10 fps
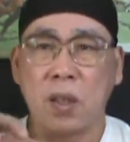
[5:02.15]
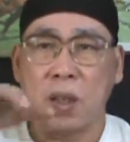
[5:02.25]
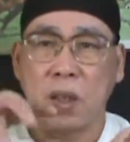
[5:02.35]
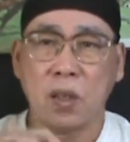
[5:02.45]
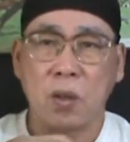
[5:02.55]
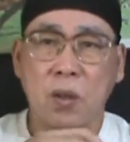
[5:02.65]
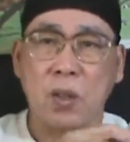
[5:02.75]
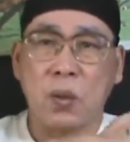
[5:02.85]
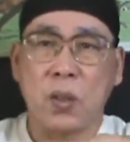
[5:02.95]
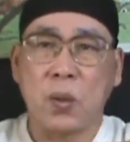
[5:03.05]
呃手
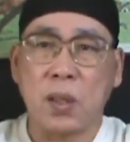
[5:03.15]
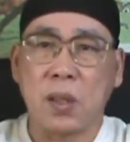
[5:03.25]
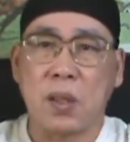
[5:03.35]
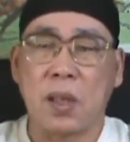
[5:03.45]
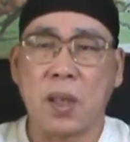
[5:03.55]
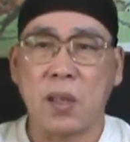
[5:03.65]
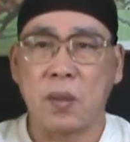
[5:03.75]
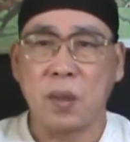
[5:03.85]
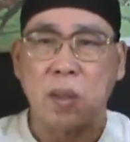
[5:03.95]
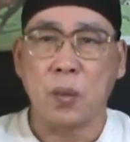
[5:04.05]
手轴式的啊，还有那个